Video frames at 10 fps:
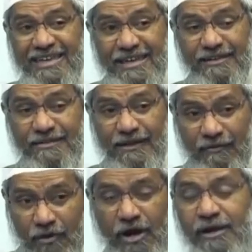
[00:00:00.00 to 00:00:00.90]
только тем,
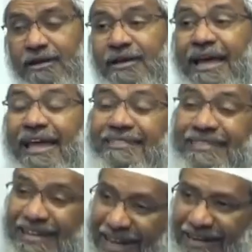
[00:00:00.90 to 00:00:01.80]
кто заслужит
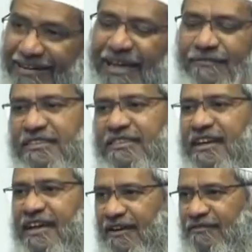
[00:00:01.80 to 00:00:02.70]
высшую награду в
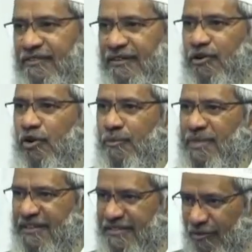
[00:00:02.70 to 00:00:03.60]
грядущей жизни.
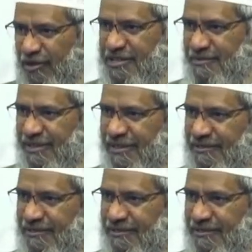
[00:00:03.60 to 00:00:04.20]
Надеюсь, я ответил на